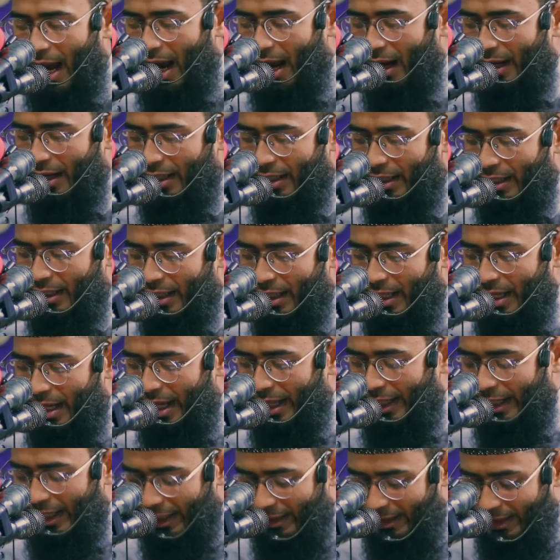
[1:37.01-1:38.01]
আর
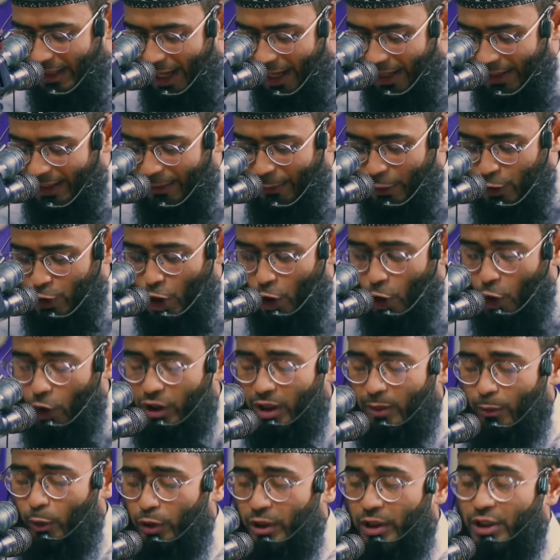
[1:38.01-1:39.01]
এক্ষেত্রে আরেকটি বিষয়ে
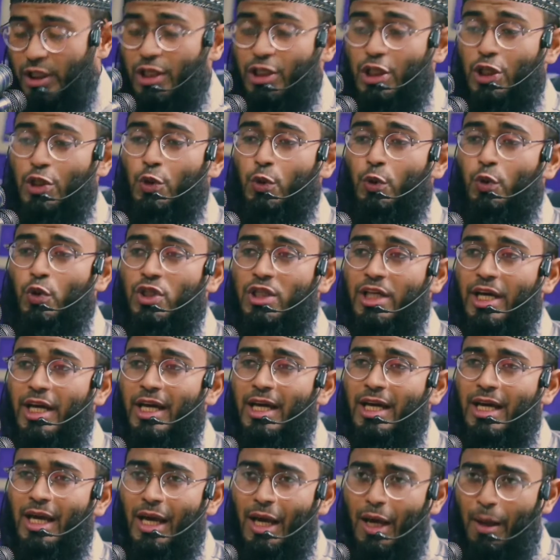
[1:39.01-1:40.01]
কথা বলতে চাই সেটি হচ্ছে
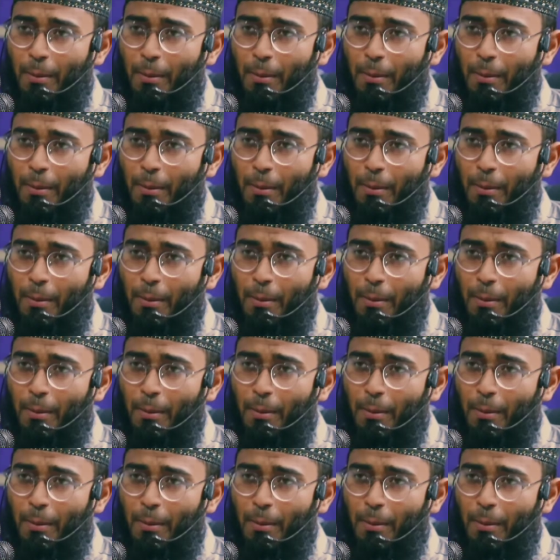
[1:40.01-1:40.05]
এই